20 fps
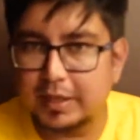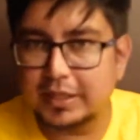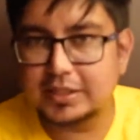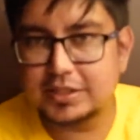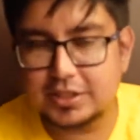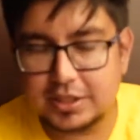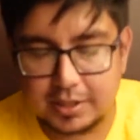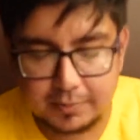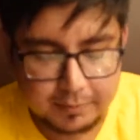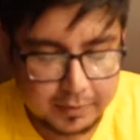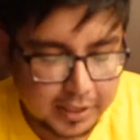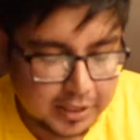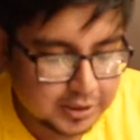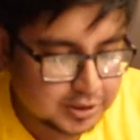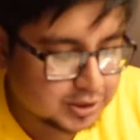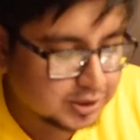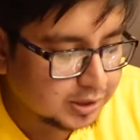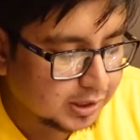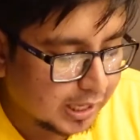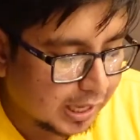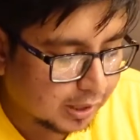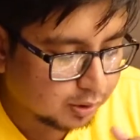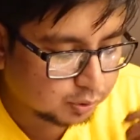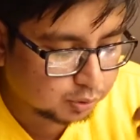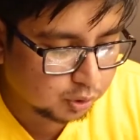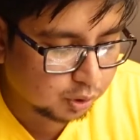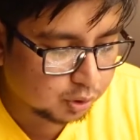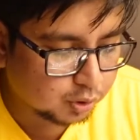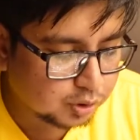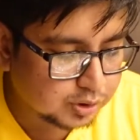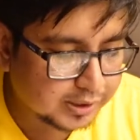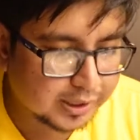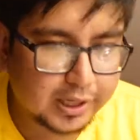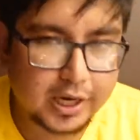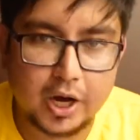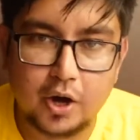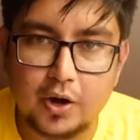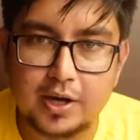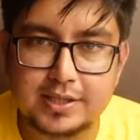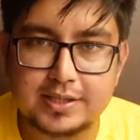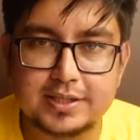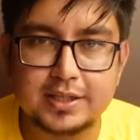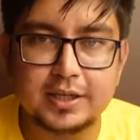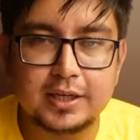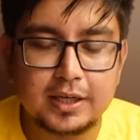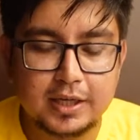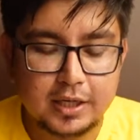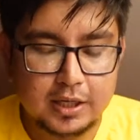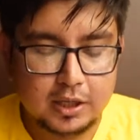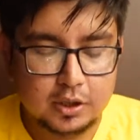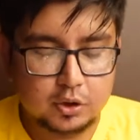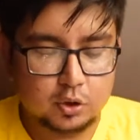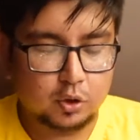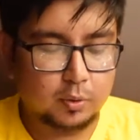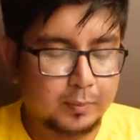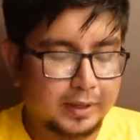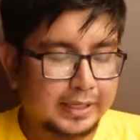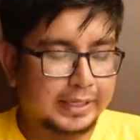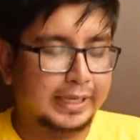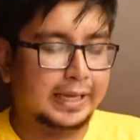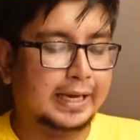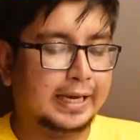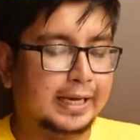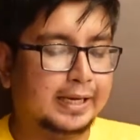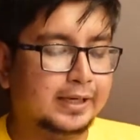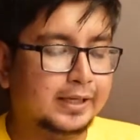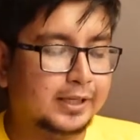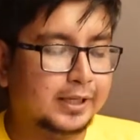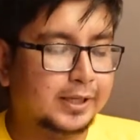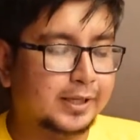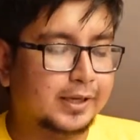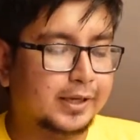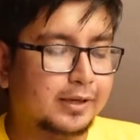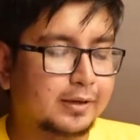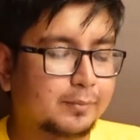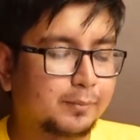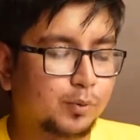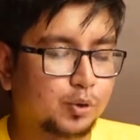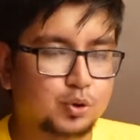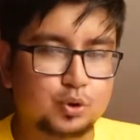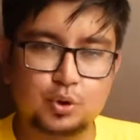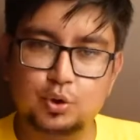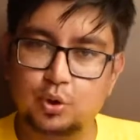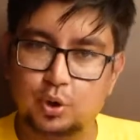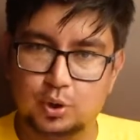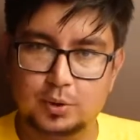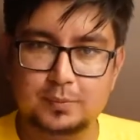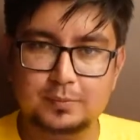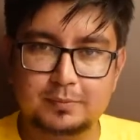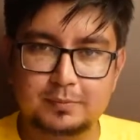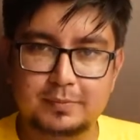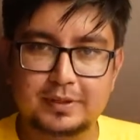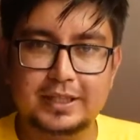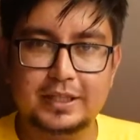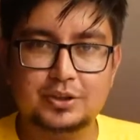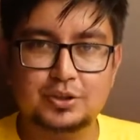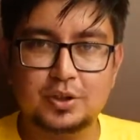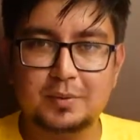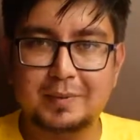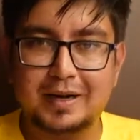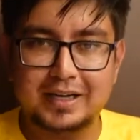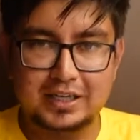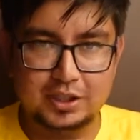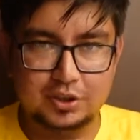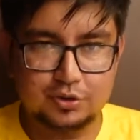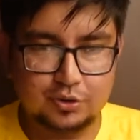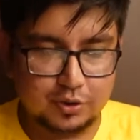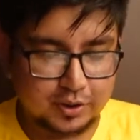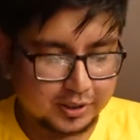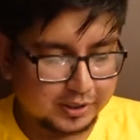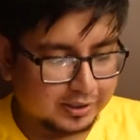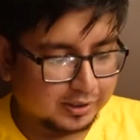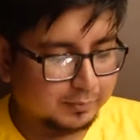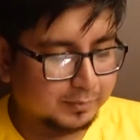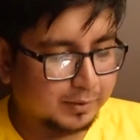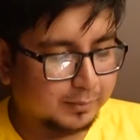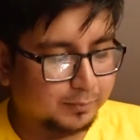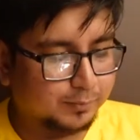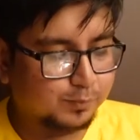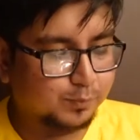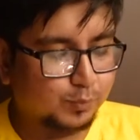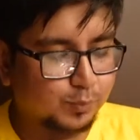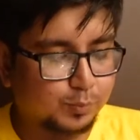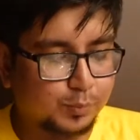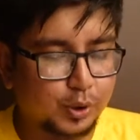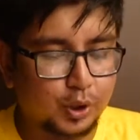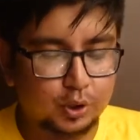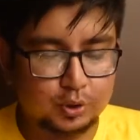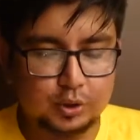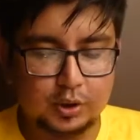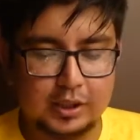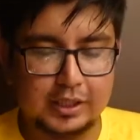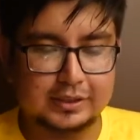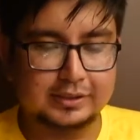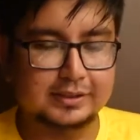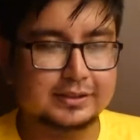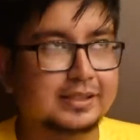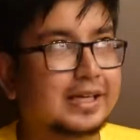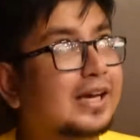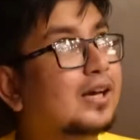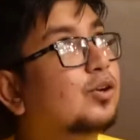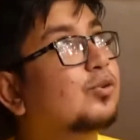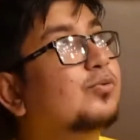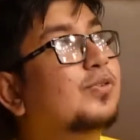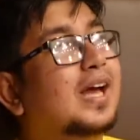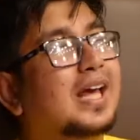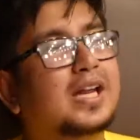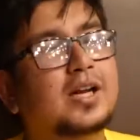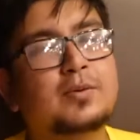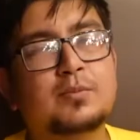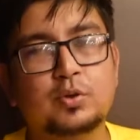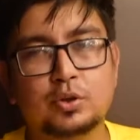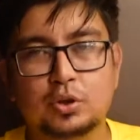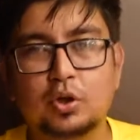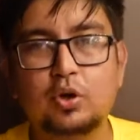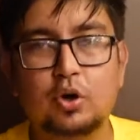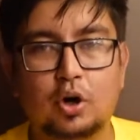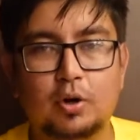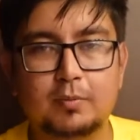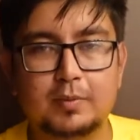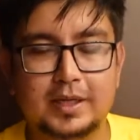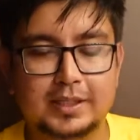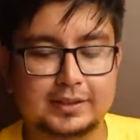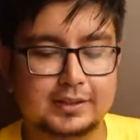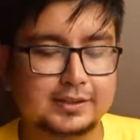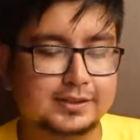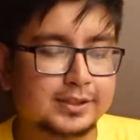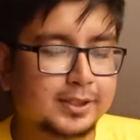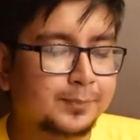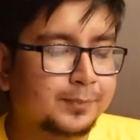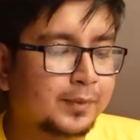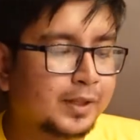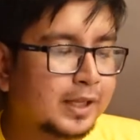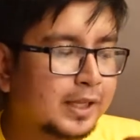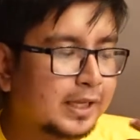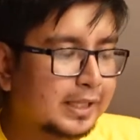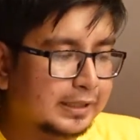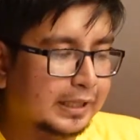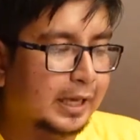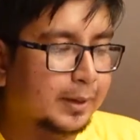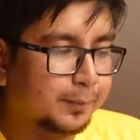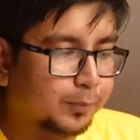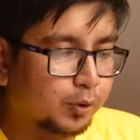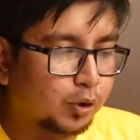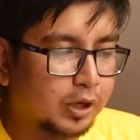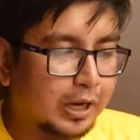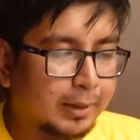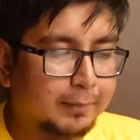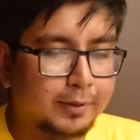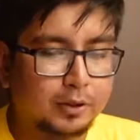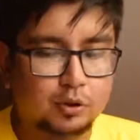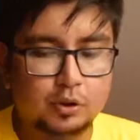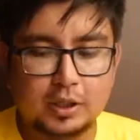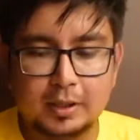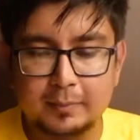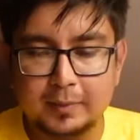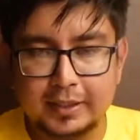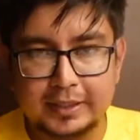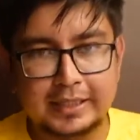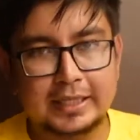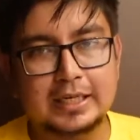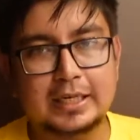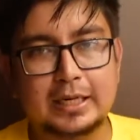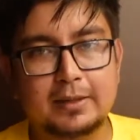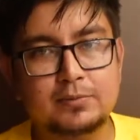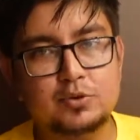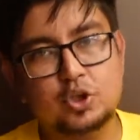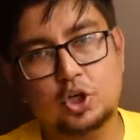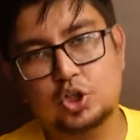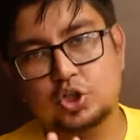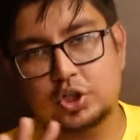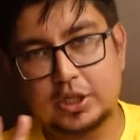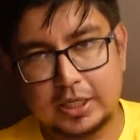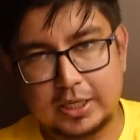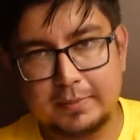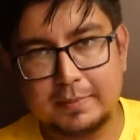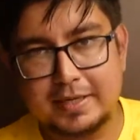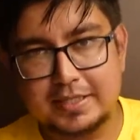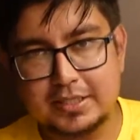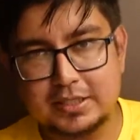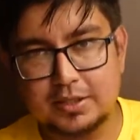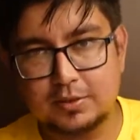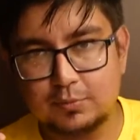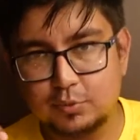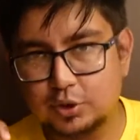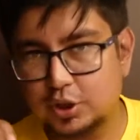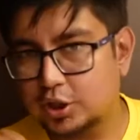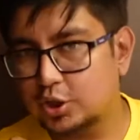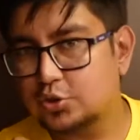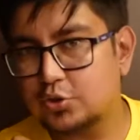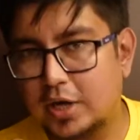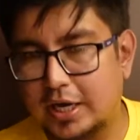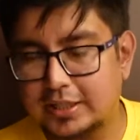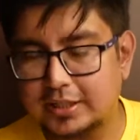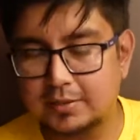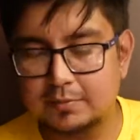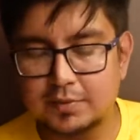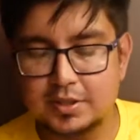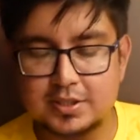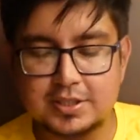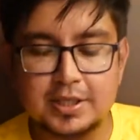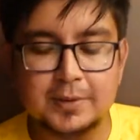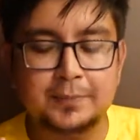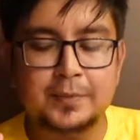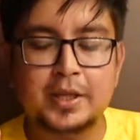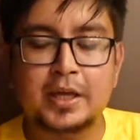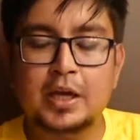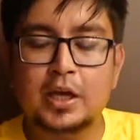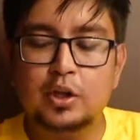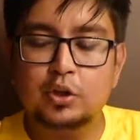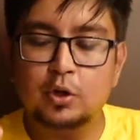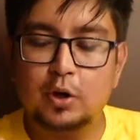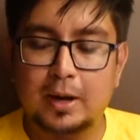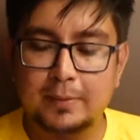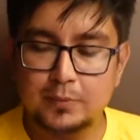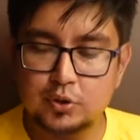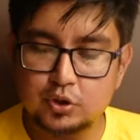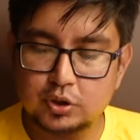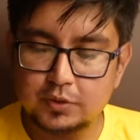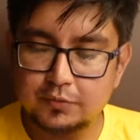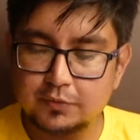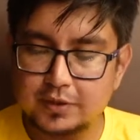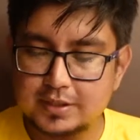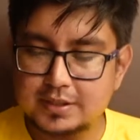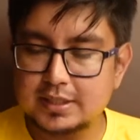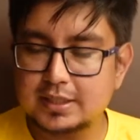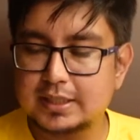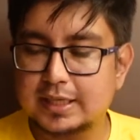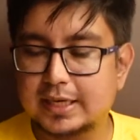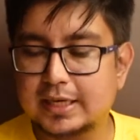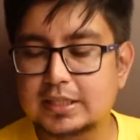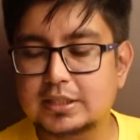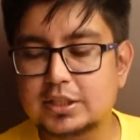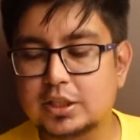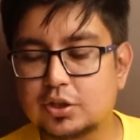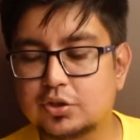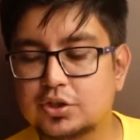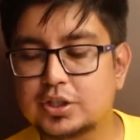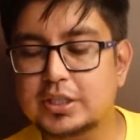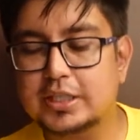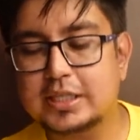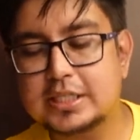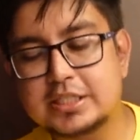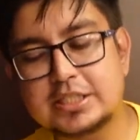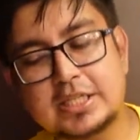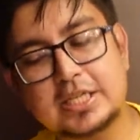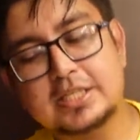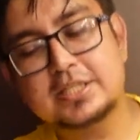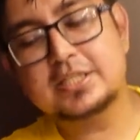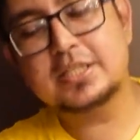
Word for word: ব্রাঞ্চে আমরা আসছি আরও তো অন্য জায়গাও আছে তো মানে এখানে প্রচুর গরম এর জন্য বাইরে ইন্ট্রো নেই মানে বিরক্ত লাগতেছে এখানে ফ্যানের মধ্যেও গরম লাগতেছে তারপরও খাবারগুলো আমরা নিয়ে নিলাম ছয়শো টাকা বাজেটের মধ্যে কিছু আইটেম নিছি তো আমি যদি ফার্স্টে দেখাই সেটা হচ্ছে এখানে চিকেন